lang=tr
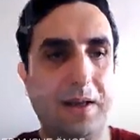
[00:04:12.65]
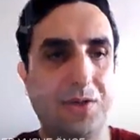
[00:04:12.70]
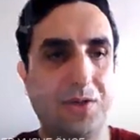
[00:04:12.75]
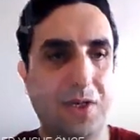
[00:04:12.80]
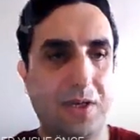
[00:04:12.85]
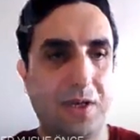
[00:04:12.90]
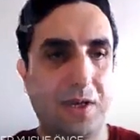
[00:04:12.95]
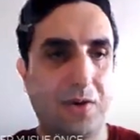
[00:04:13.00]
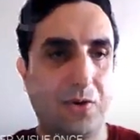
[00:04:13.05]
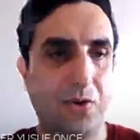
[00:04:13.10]
Ne
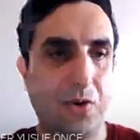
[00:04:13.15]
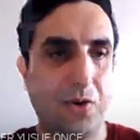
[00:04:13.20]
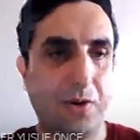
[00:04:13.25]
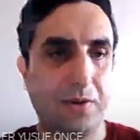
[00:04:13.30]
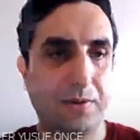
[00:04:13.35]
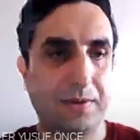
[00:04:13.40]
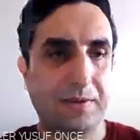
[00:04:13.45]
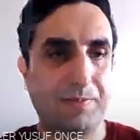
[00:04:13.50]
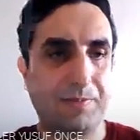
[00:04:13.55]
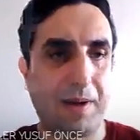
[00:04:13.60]
işe
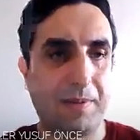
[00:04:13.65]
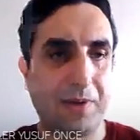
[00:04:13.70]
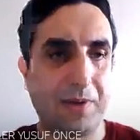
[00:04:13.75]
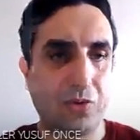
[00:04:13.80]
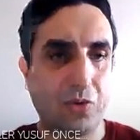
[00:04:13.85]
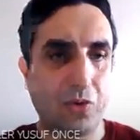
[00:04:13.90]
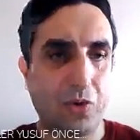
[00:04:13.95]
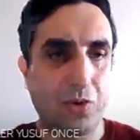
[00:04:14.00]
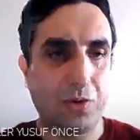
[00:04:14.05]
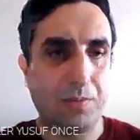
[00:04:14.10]
yarıyor?
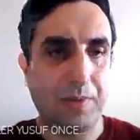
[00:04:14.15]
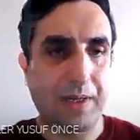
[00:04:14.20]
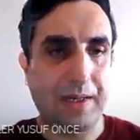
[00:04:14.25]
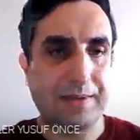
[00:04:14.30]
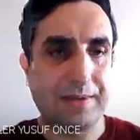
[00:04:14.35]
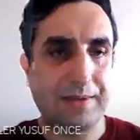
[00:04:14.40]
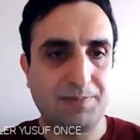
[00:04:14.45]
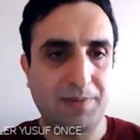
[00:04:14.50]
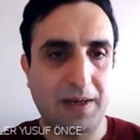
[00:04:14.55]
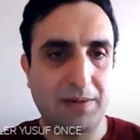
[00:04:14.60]
Spermatogoniumlar
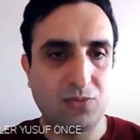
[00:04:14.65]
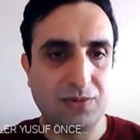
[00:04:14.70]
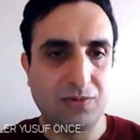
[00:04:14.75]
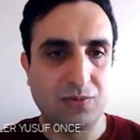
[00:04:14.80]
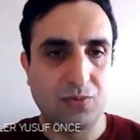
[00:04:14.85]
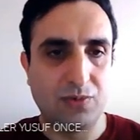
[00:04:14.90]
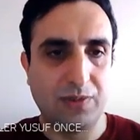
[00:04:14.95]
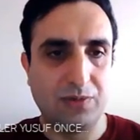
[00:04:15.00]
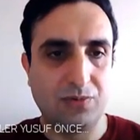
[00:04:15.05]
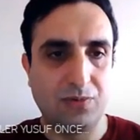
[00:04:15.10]
sperm
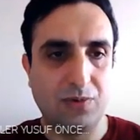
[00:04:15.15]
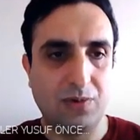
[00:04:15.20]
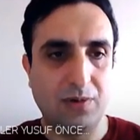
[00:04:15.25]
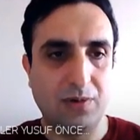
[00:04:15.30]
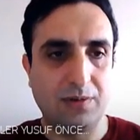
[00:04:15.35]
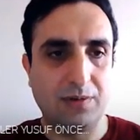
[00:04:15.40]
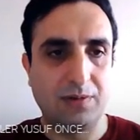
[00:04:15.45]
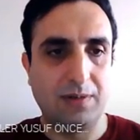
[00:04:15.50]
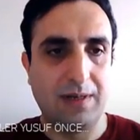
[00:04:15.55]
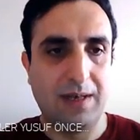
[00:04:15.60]
hücresi
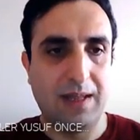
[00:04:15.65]
üretiyor.